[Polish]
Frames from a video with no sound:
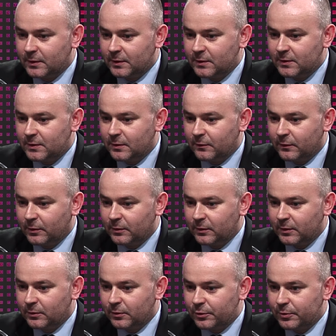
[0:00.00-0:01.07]
e,
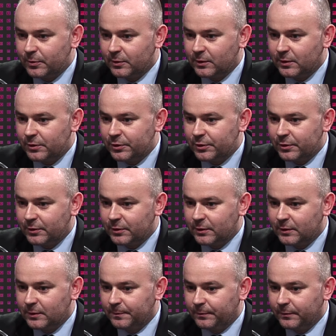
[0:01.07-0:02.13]
zdrowotnych doszło też
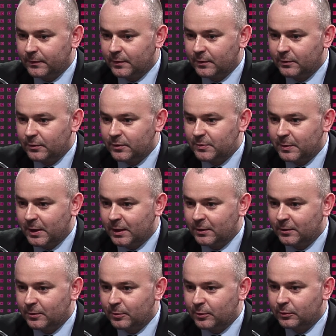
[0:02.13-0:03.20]
e, do
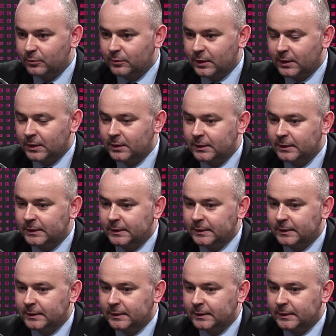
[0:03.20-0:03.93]
zmiany, no bo tutaj